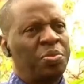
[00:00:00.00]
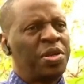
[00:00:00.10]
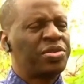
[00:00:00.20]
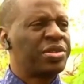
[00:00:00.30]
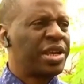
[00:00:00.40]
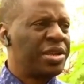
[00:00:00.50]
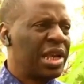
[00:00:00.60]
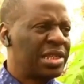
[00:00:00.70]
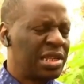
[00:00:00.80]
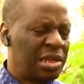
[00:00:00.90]
pense que c'est une
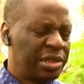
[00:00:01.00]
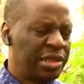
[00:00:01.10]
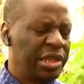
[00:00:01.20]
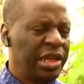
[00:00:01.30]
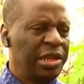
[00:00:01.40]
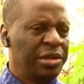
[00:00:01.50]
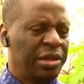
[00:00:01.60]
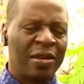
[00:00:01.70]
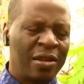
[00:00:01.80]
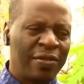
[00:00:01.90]
excellente idée.
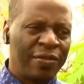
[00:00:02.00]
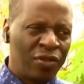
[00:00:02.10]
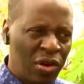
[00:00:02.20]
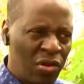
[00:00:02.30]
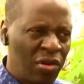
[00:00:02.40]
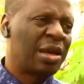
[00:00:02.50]
il faut